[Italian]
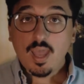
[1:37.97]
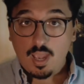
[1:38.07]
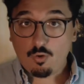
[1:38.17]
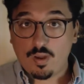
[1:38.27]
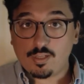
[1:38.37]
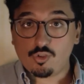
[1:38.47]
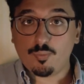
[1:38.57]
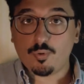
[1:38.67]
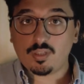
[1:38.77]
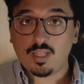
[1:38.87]
E
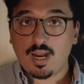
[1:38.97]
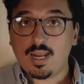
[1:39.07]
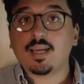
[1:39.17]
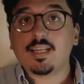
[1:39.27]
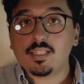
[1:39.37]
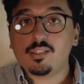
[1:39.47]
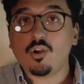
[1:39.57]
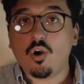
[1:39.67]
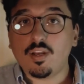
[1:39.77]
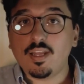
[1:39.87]
questo porterà alla
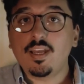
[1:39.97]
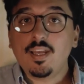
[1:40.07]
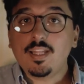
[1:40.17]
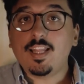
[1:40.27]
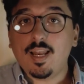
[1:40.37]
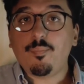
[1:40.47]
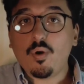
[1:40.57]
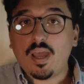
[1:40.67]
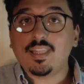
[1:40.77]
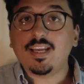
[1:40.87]
creazione della
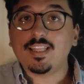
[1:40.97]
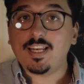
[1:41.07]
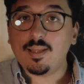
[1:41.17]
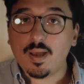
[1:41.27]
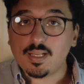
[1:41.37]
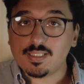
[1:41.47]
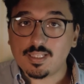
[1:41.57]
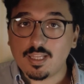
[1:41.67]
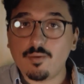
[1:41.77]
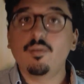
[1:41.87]
poetica delle
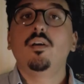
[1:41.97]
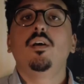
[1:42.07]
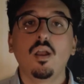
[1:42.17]
maschere.